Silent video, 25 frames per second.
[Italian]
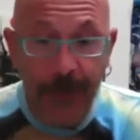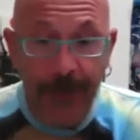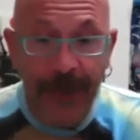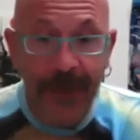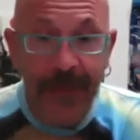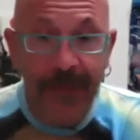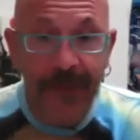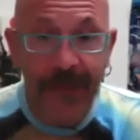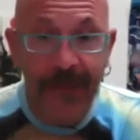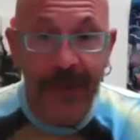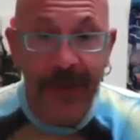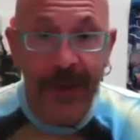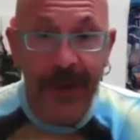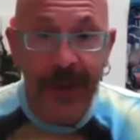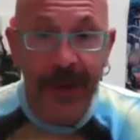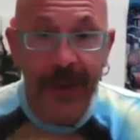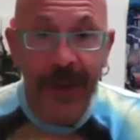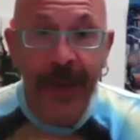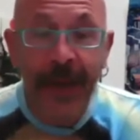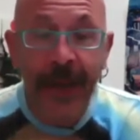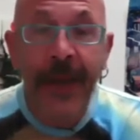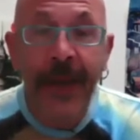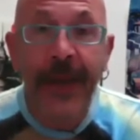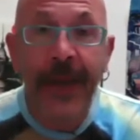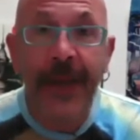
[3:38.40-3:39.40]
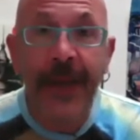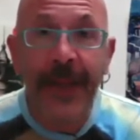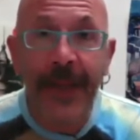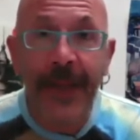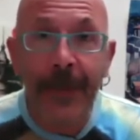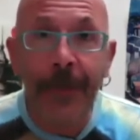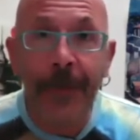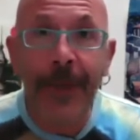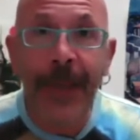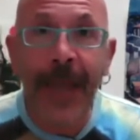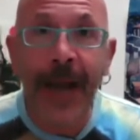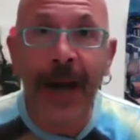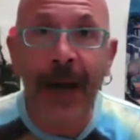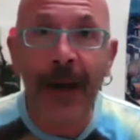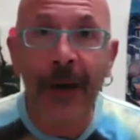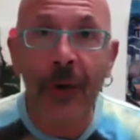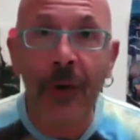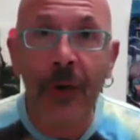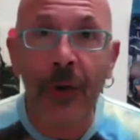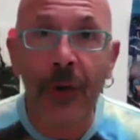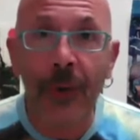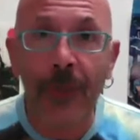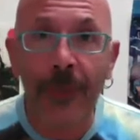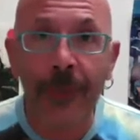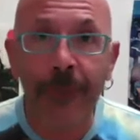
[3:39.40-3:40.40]
essere il
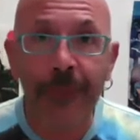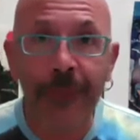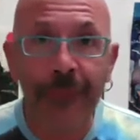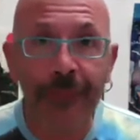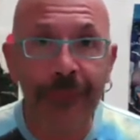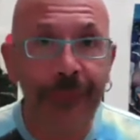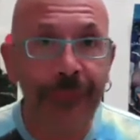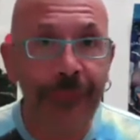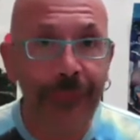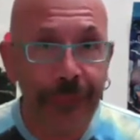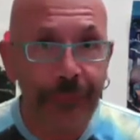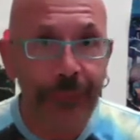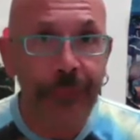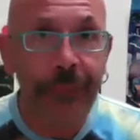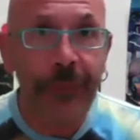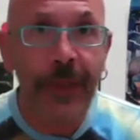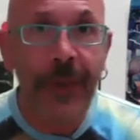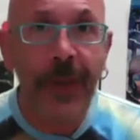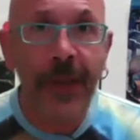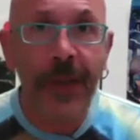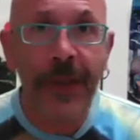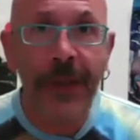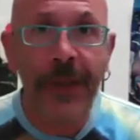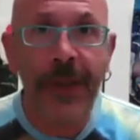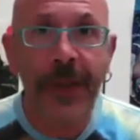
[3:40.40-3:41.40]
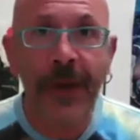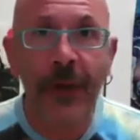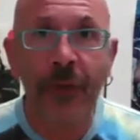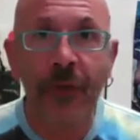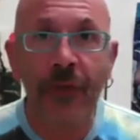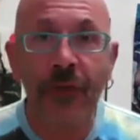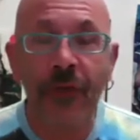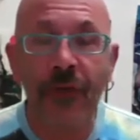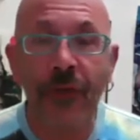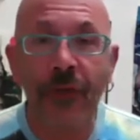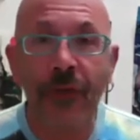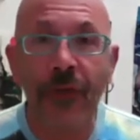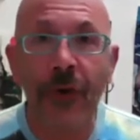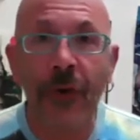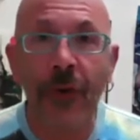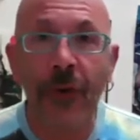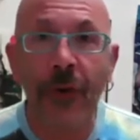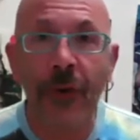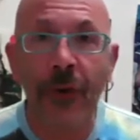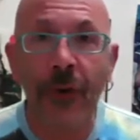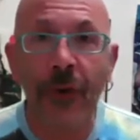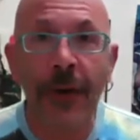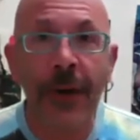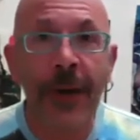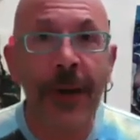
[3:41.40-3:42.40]
bianco del nostro
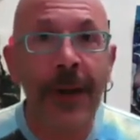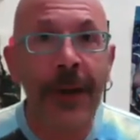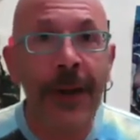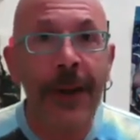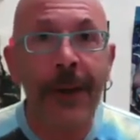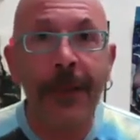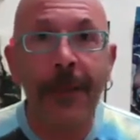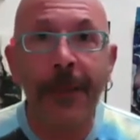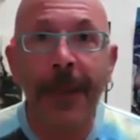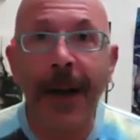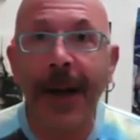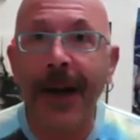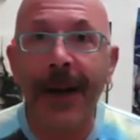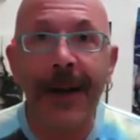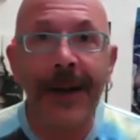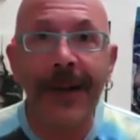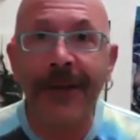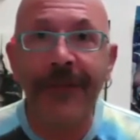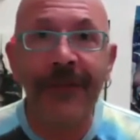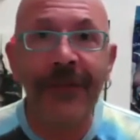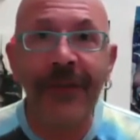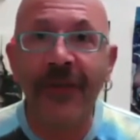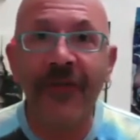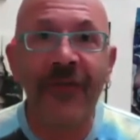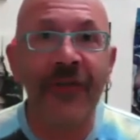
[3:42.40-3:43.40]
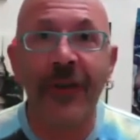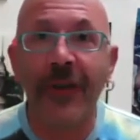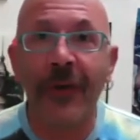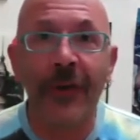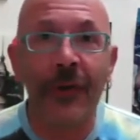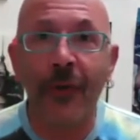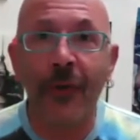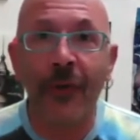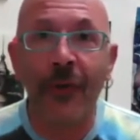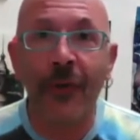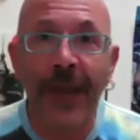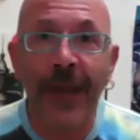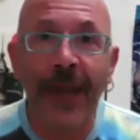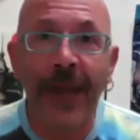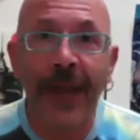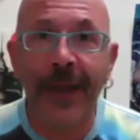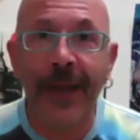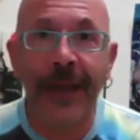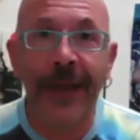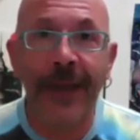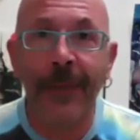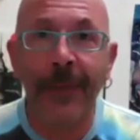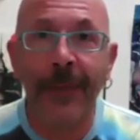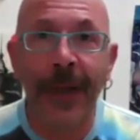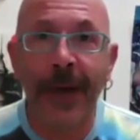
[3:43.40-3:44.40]
foglio, ma invece non è
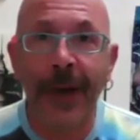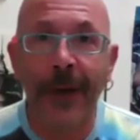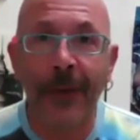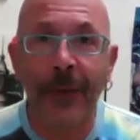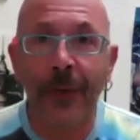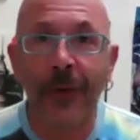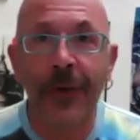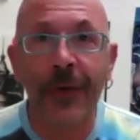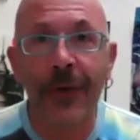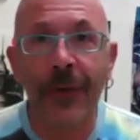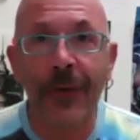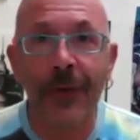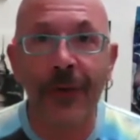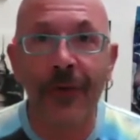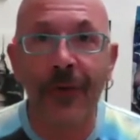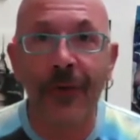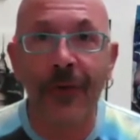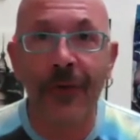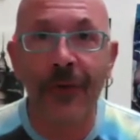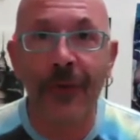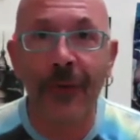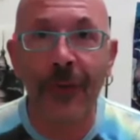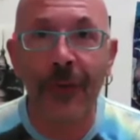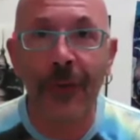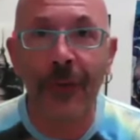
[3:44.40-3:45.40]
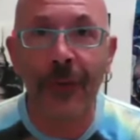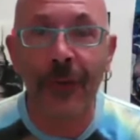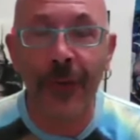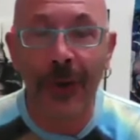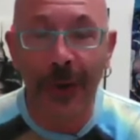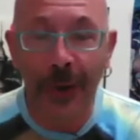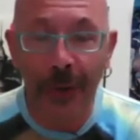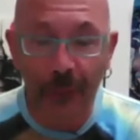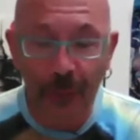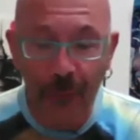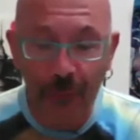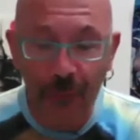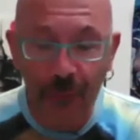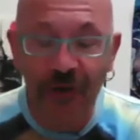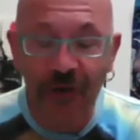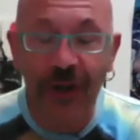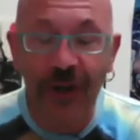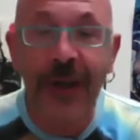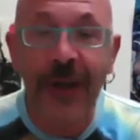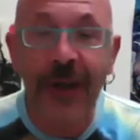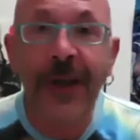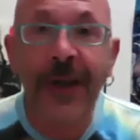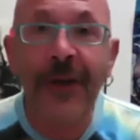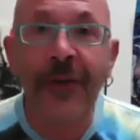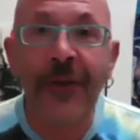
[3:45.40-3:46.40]
il bianco del nostro foglio, la luce
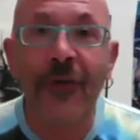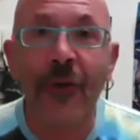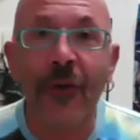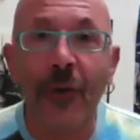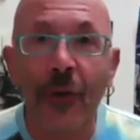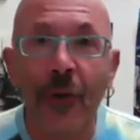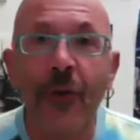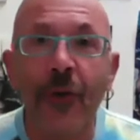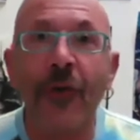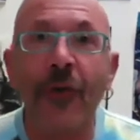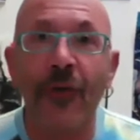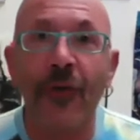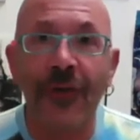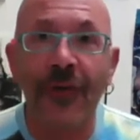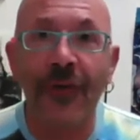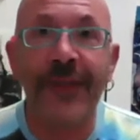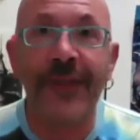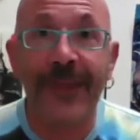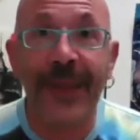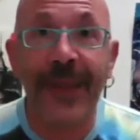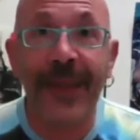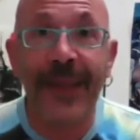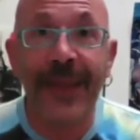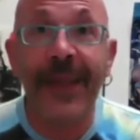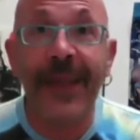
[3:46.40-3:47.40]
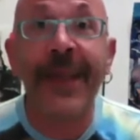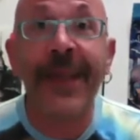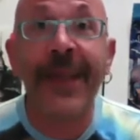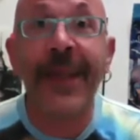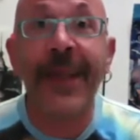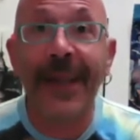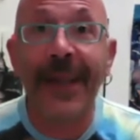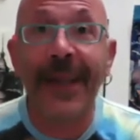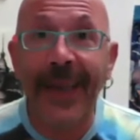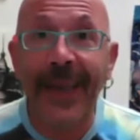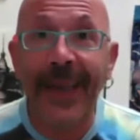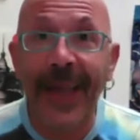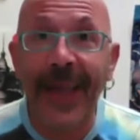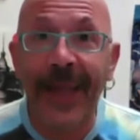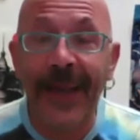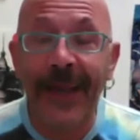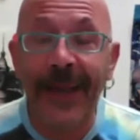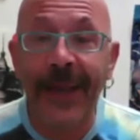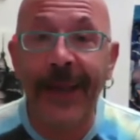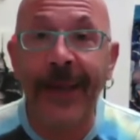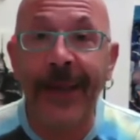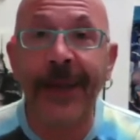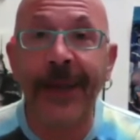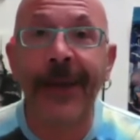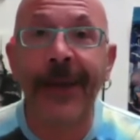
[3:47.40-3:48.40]
sono i nostri segni neri,